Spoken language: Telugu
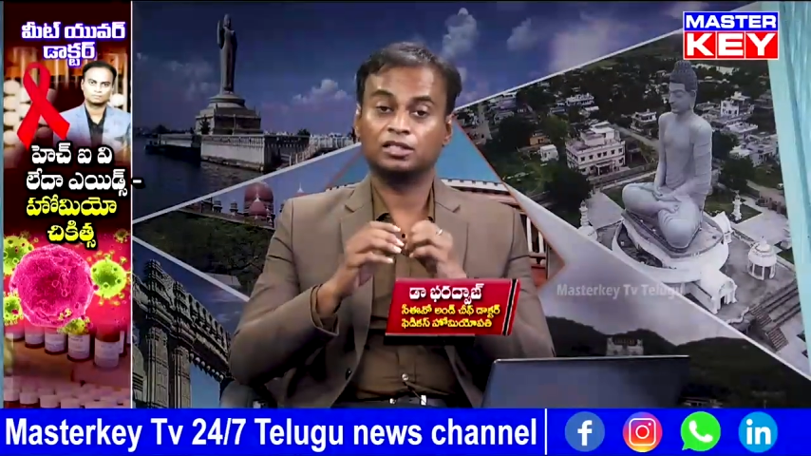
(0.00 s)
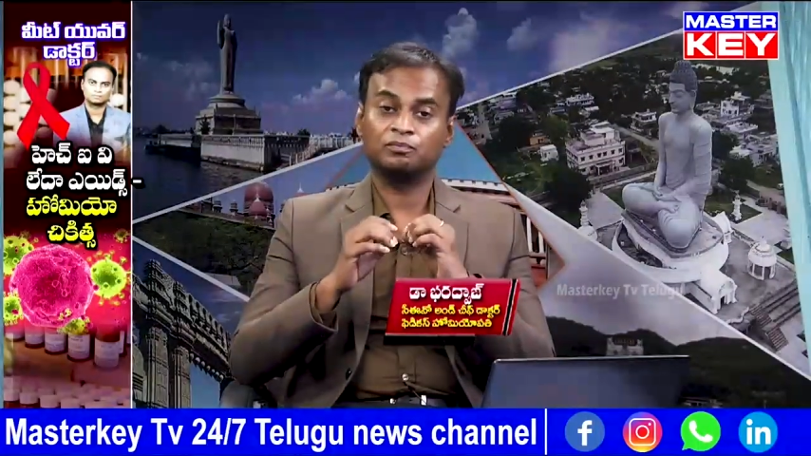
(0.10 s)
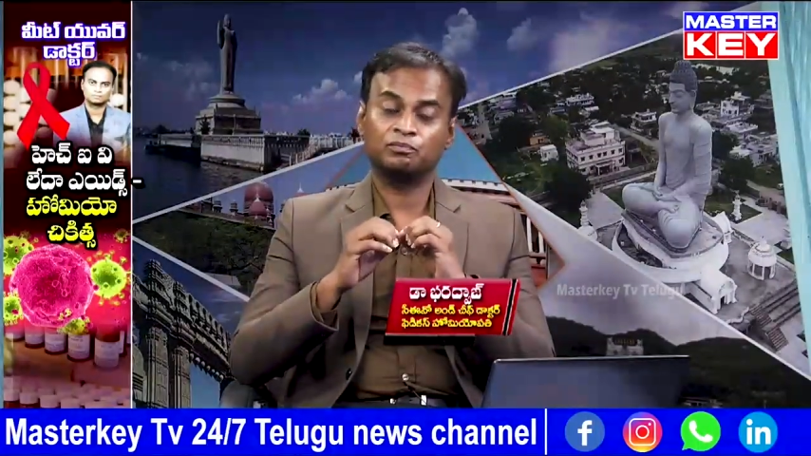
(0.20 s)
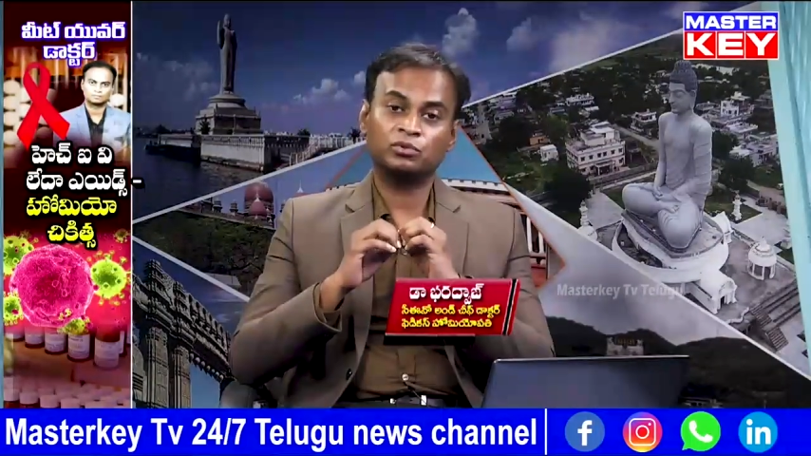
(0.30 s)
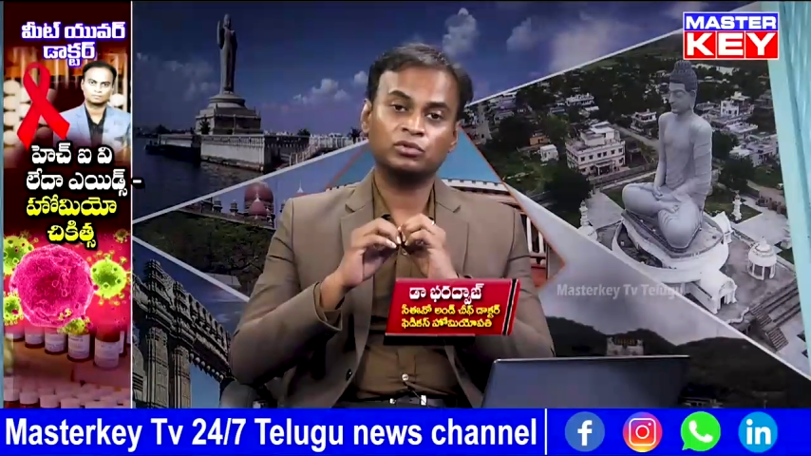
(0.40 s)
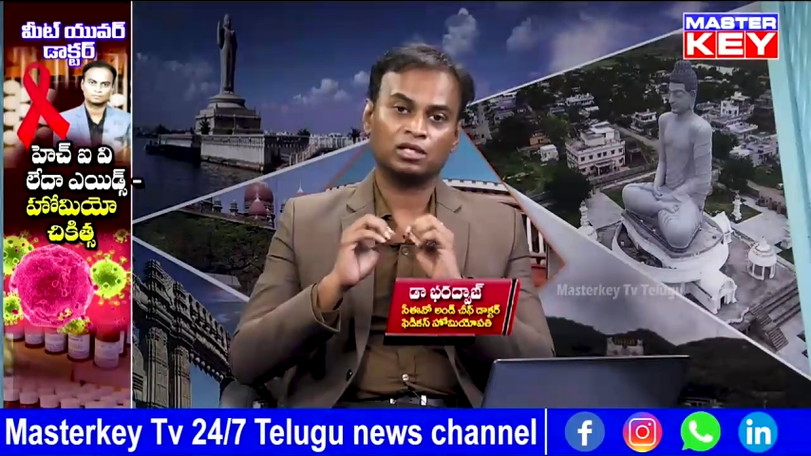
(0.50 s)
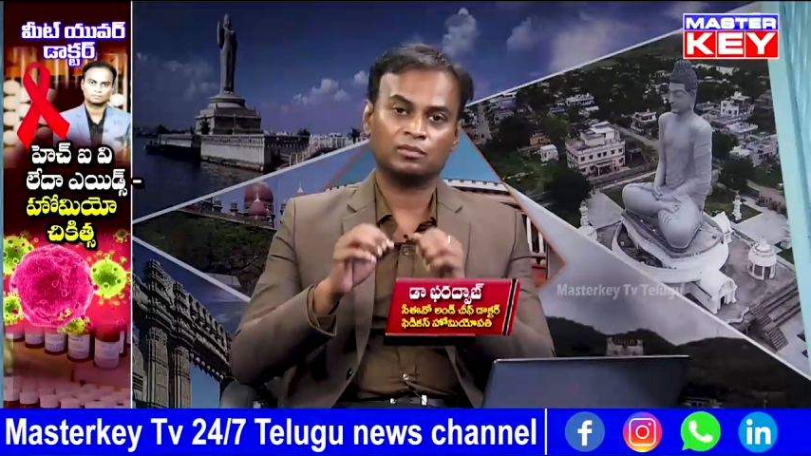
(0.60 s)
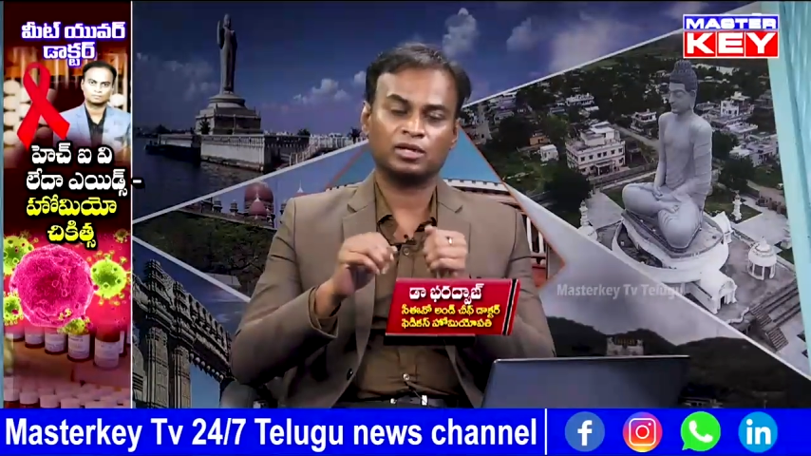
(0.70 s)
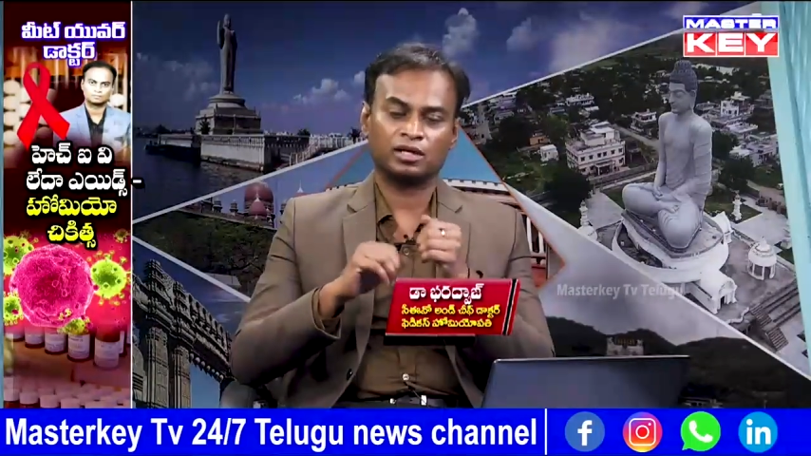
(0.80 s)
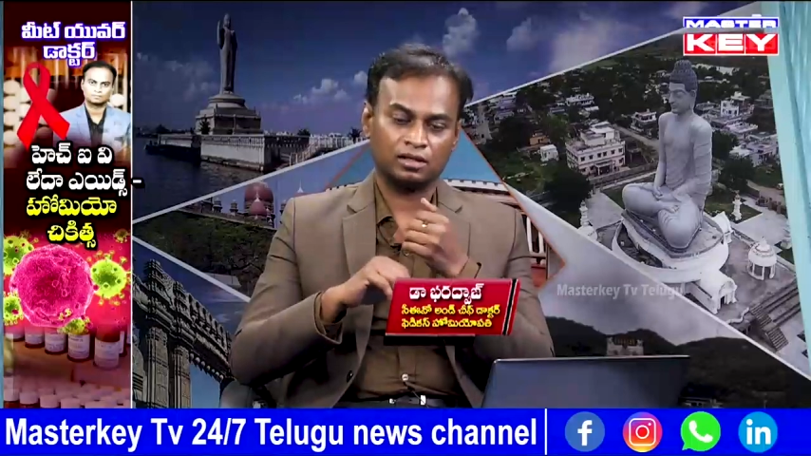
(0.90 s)
ఎప్పుడు
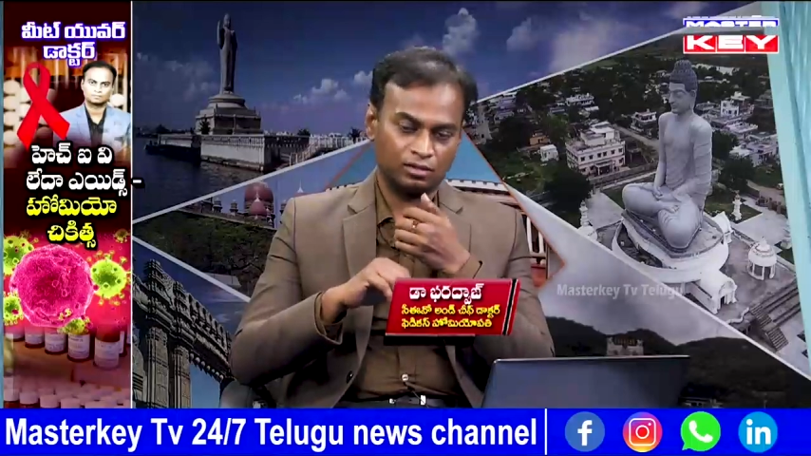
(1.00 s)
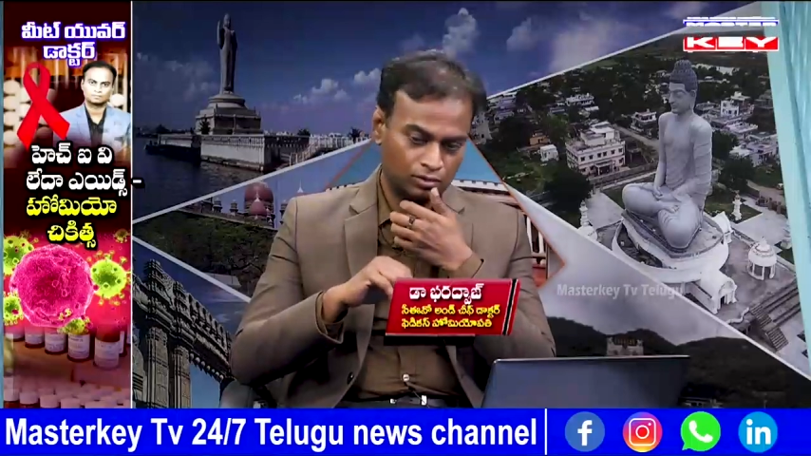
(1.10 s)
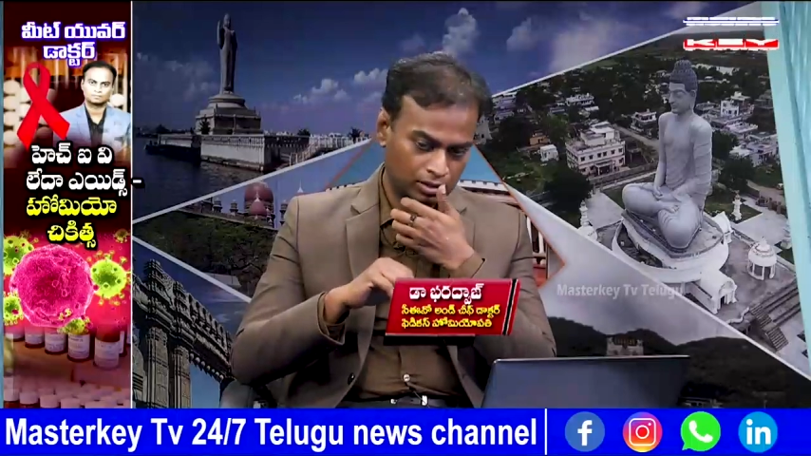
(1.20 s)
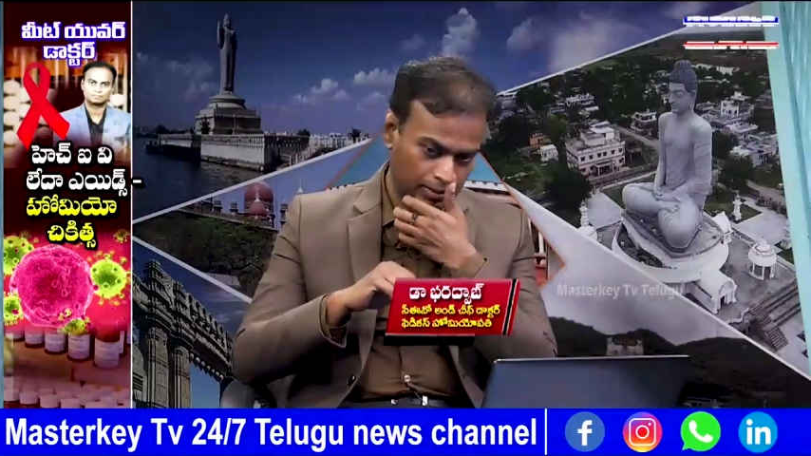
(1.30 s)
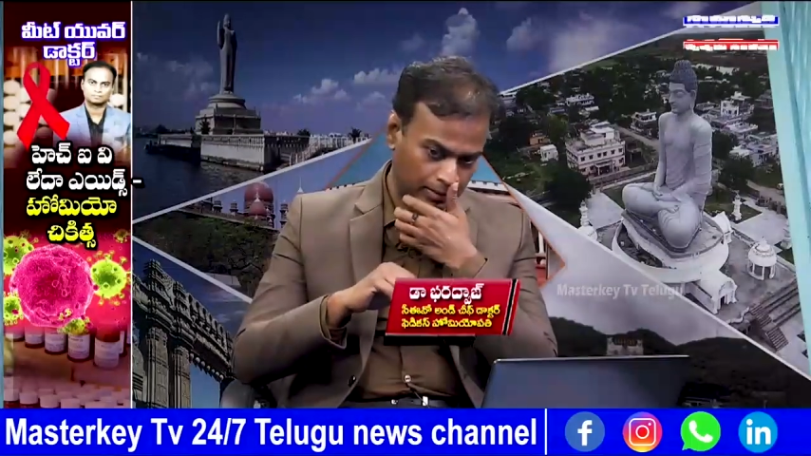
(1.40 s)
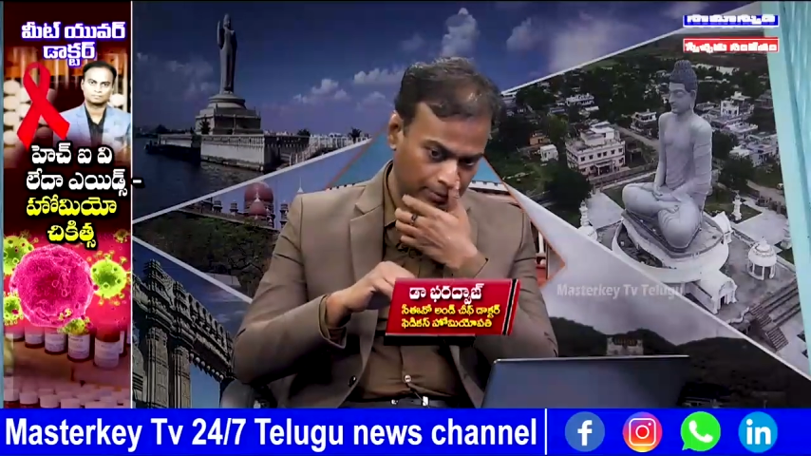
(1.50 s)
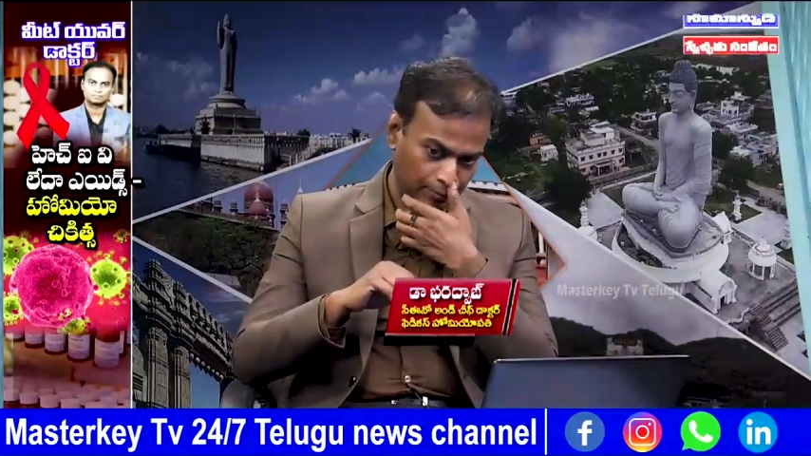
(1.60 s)
నమ్మకండి ఎందుకంటే